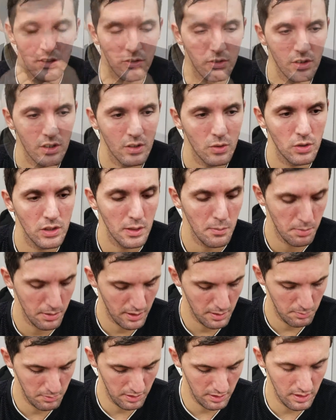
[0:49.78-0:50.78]
Fue una jugada
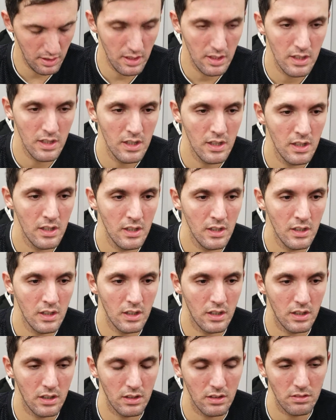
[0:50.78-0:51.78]
para mí,
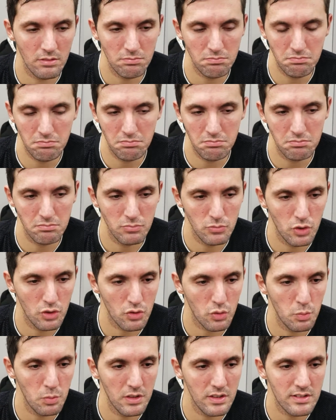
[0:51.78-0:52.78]
ah, yo
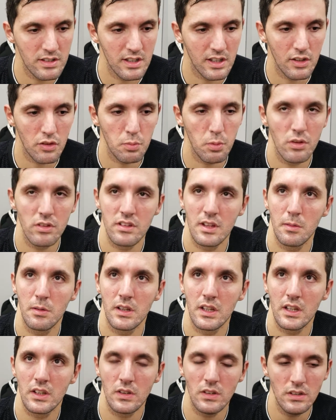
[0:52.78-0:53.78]
asumí esa
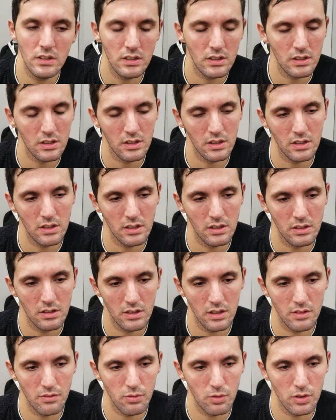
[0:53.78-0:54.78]
responsabilidad, ¿no? Ah,
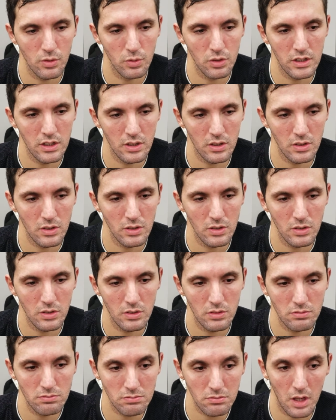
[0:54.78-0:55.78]
fue un
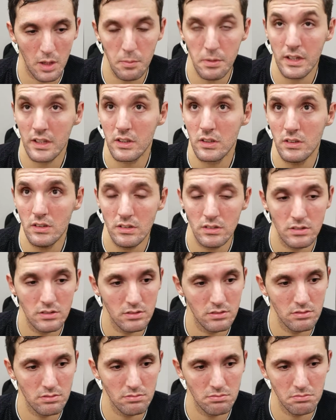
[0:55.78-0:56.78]
tiro abierto,
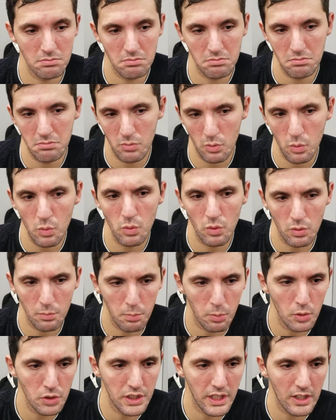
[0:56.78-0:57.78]

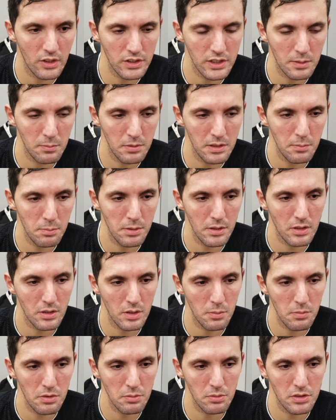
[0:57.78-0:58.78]
punteado también,
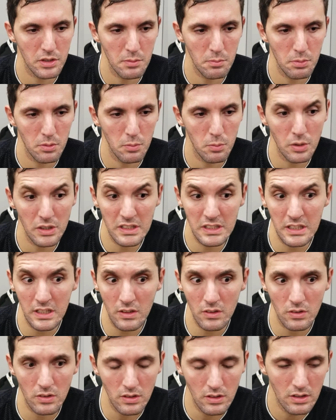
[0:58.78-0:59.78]
pero al mismo tiempo buen
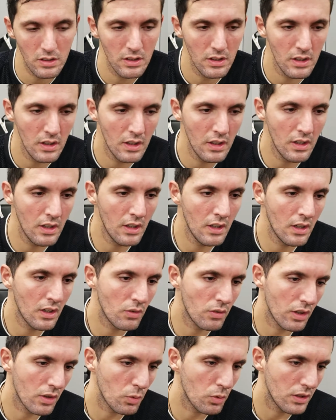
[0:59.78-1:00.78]
tiro, ¿no?
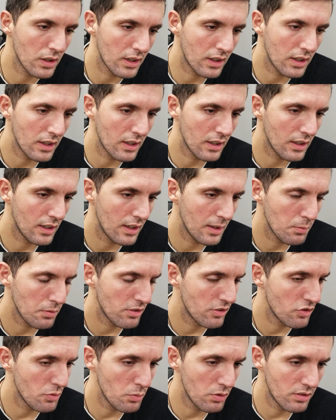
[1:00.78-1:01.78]
Una jugada que la
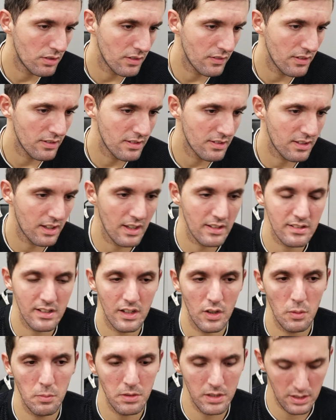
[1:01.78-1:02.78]
hemos hecho muchas veces, que ha
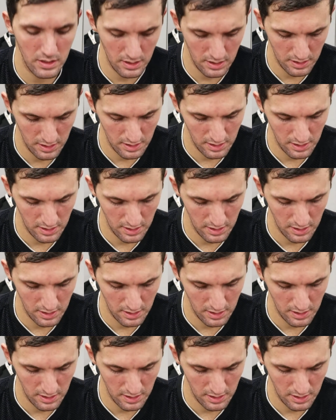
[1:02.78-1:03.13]
salido bien.